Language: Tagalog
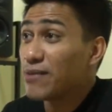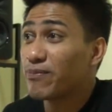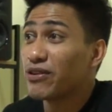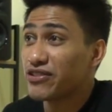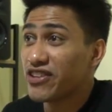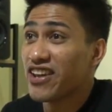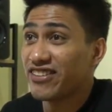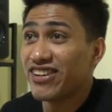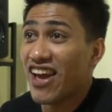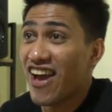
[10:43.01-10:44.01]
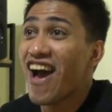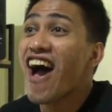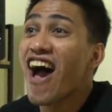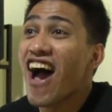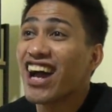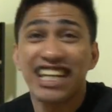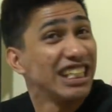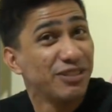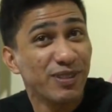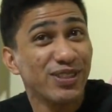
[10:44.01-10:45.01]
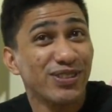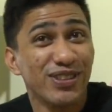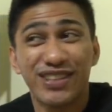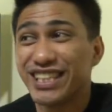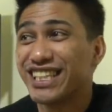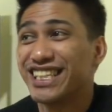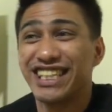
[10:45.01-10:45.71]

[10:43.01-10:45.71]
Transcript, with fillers: 10% na hindi natutuloy.